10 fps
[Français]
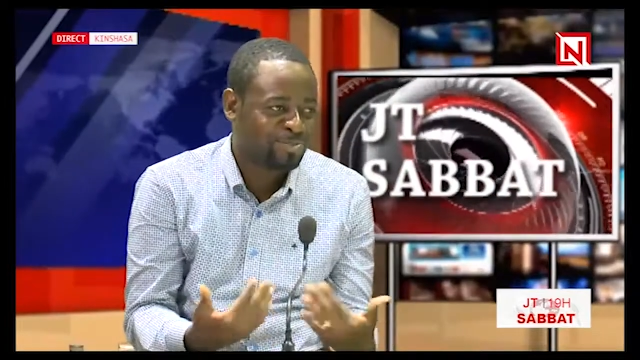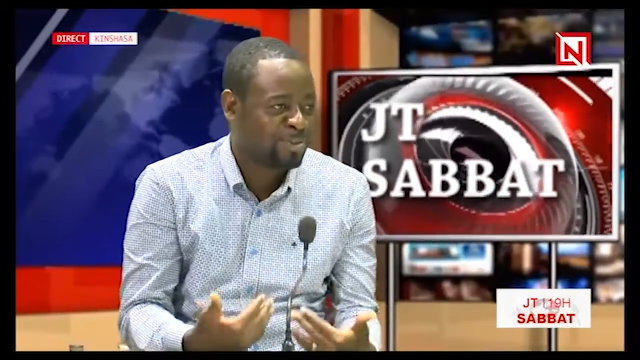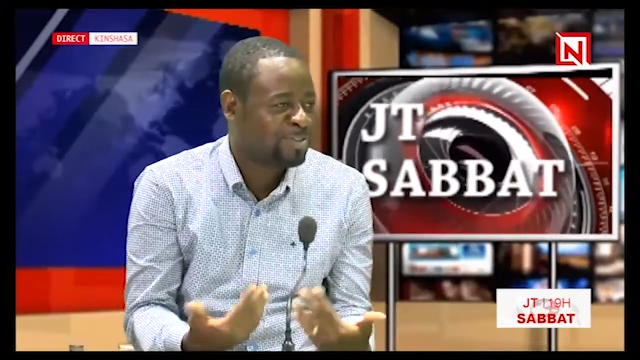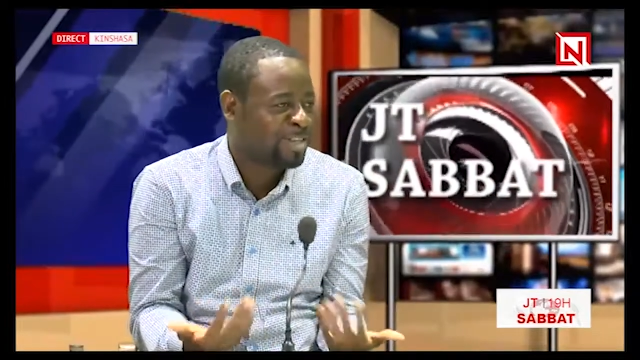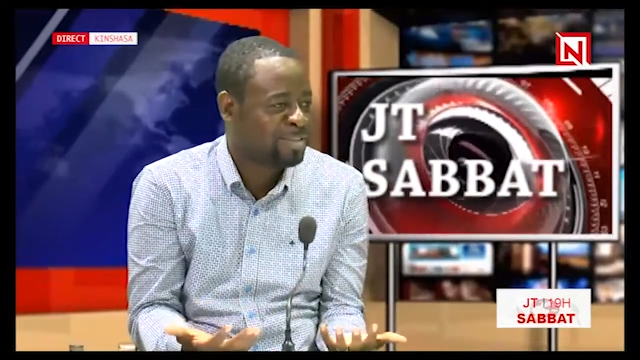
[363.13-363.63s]

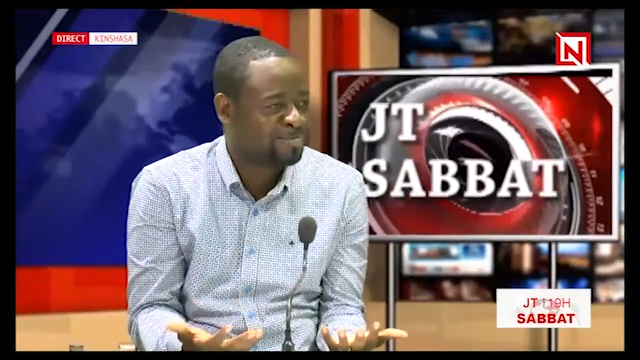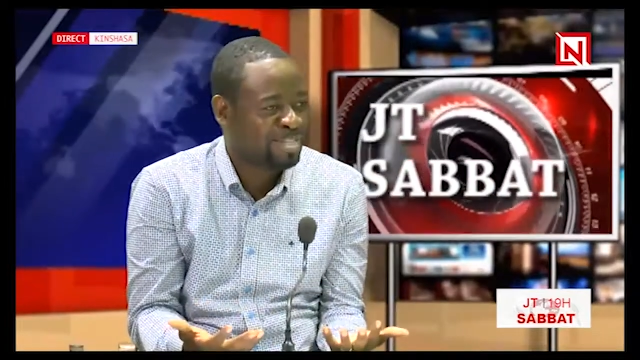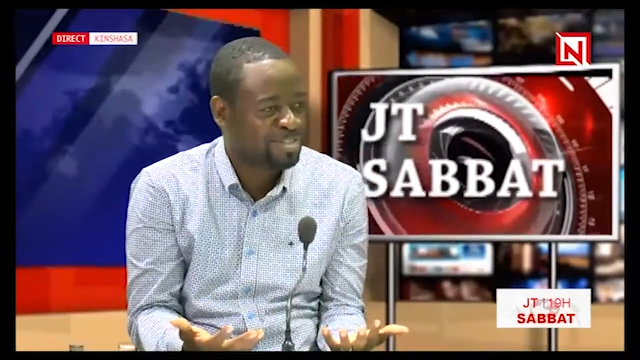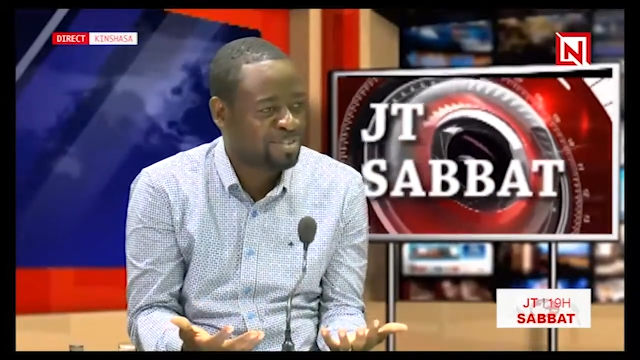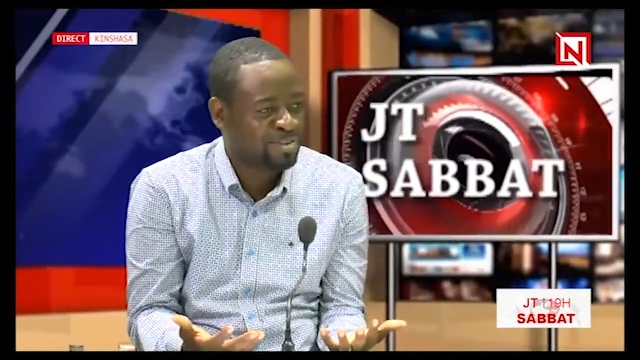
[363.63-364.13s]
doivent être
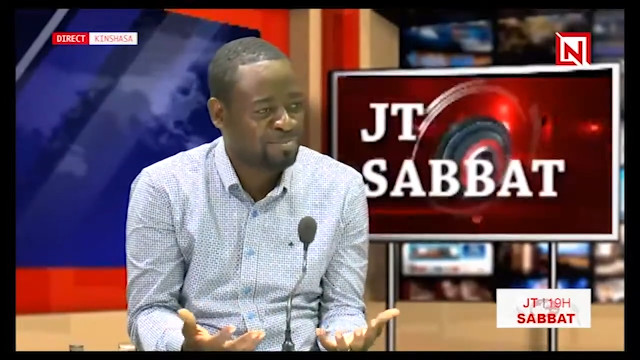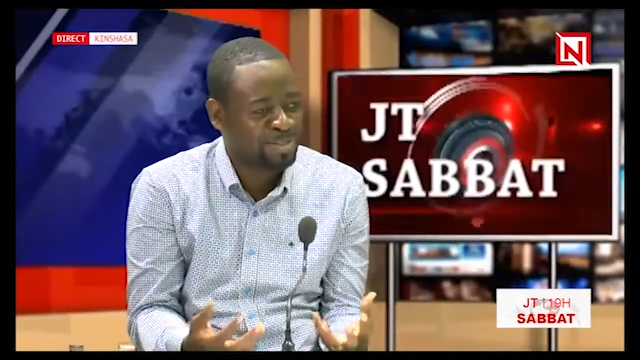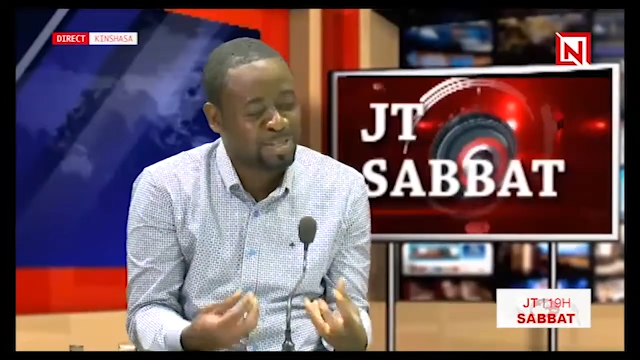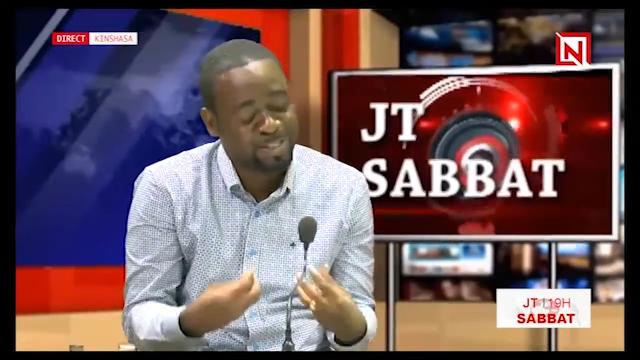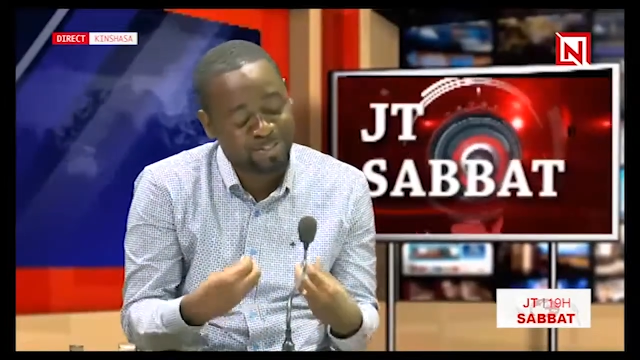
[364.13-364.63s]
pasteurs,
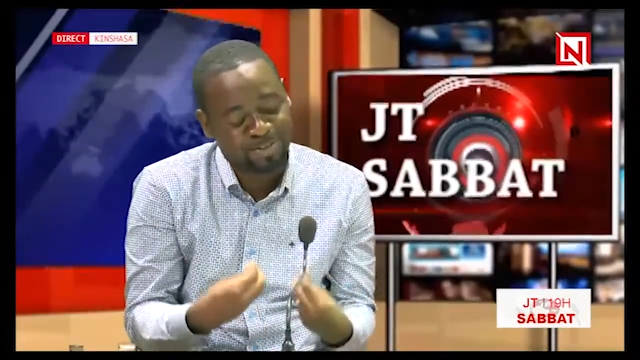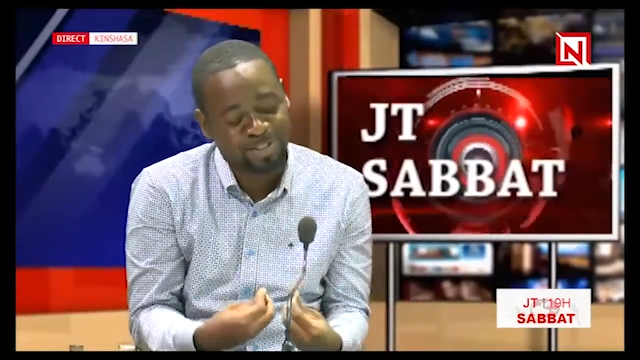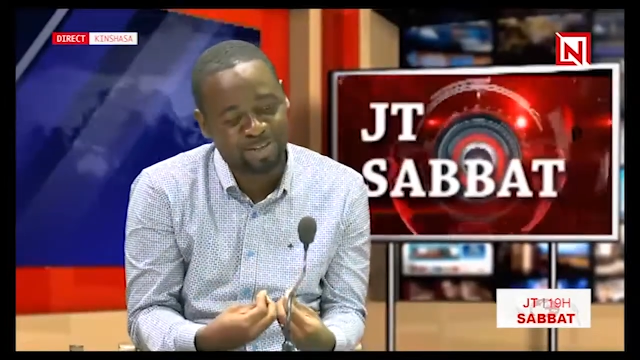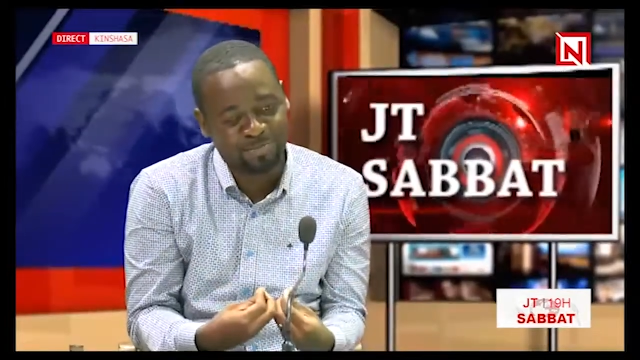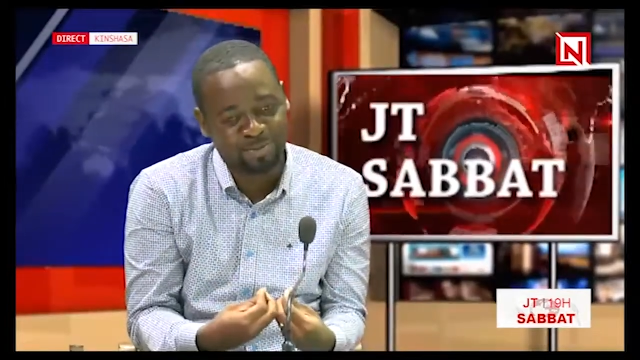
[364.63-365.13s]
mais
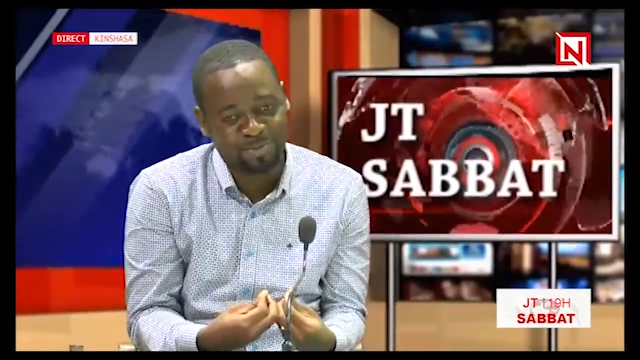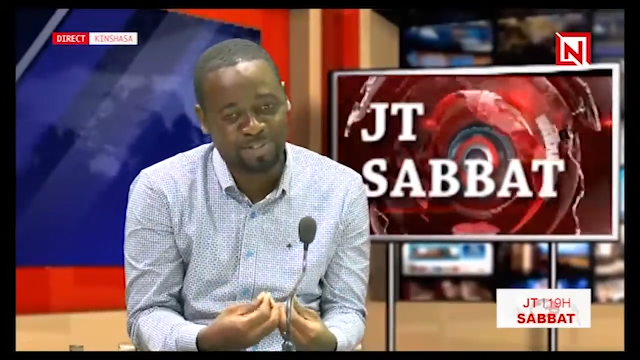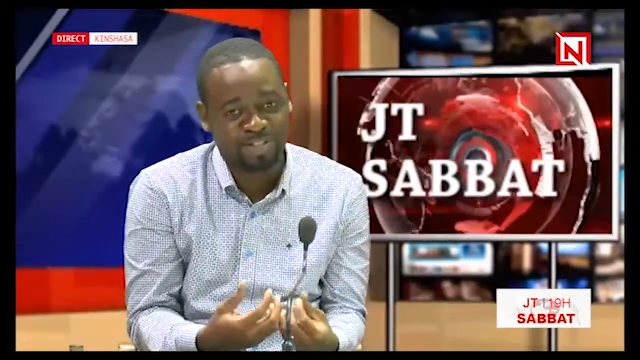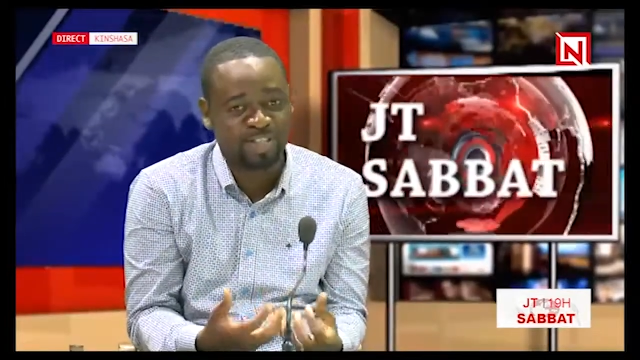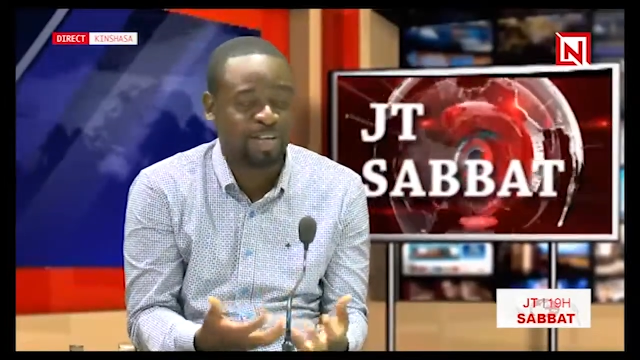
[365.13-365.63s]
essentiel pour nous,
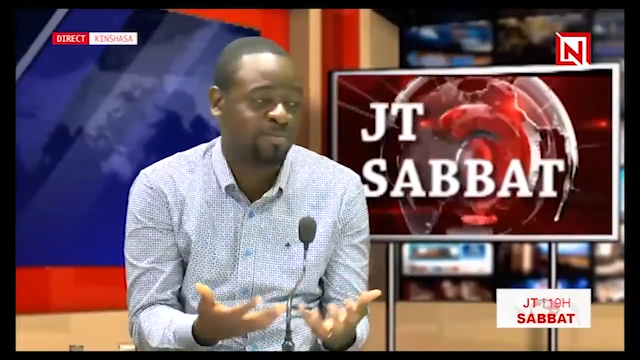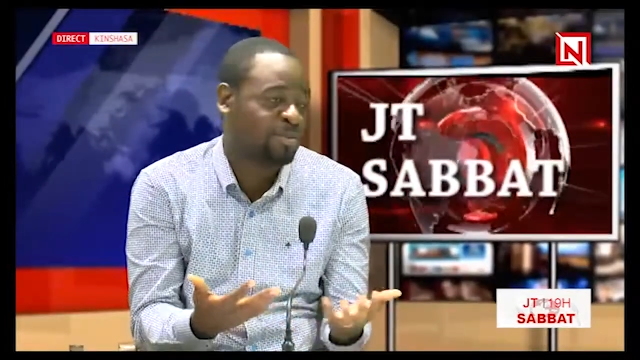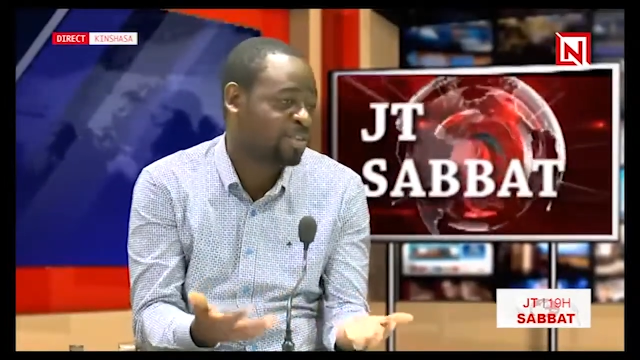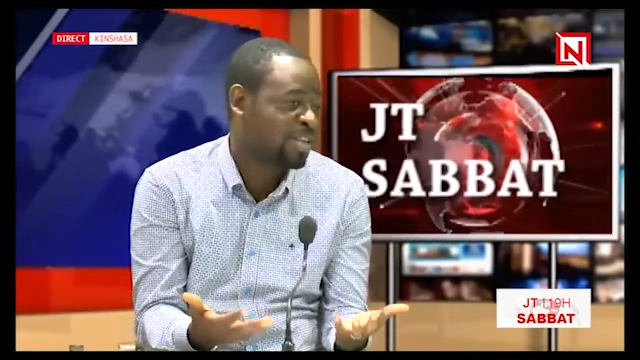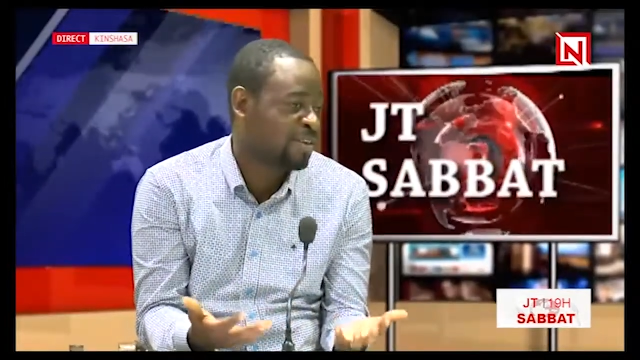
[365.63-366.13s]
c'est de leur
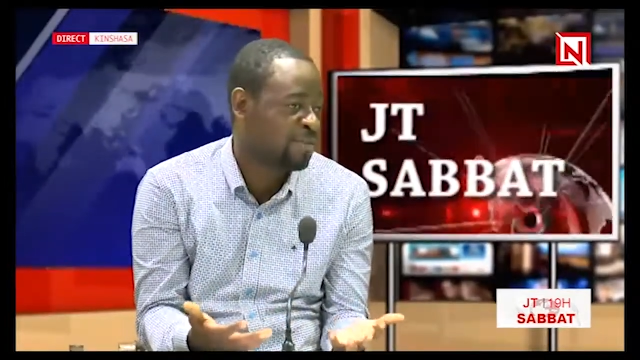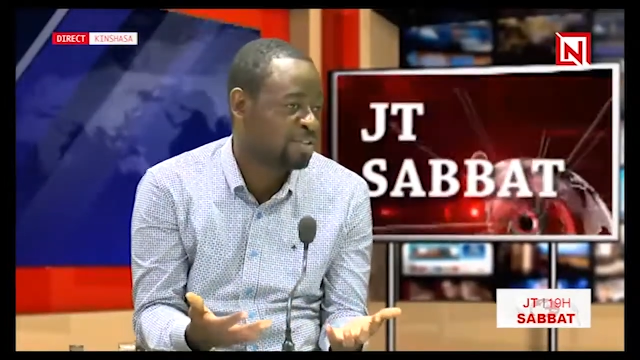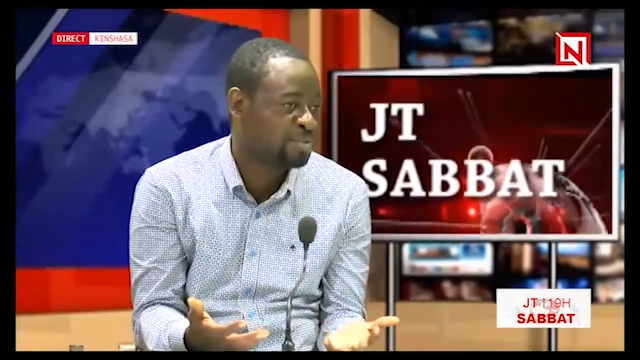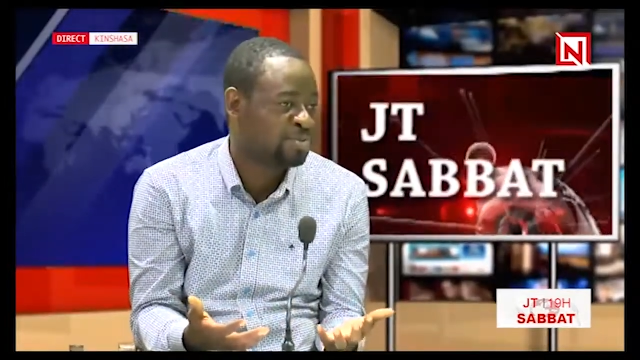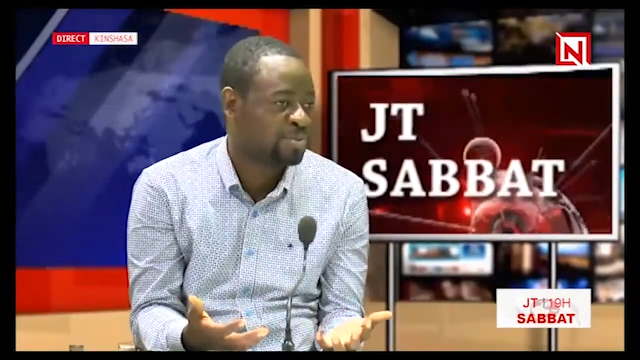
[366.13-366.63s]
montrer la
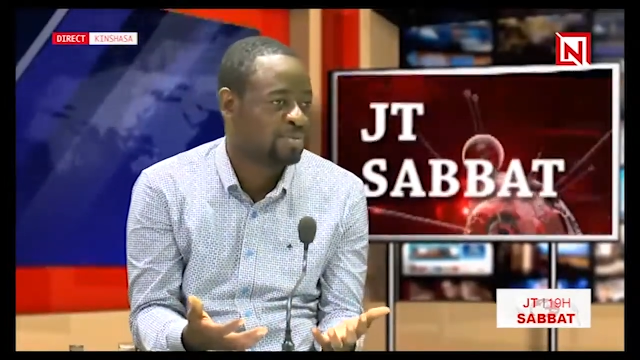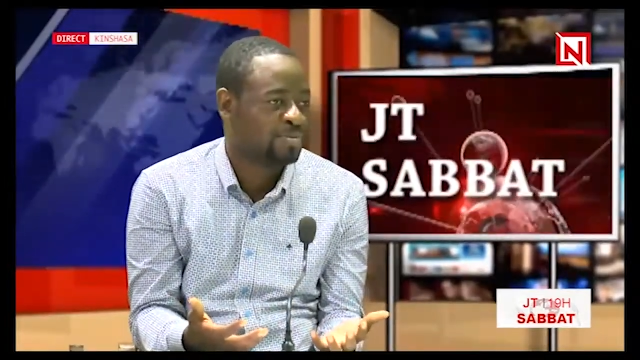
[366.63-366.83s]
voie de Dieu.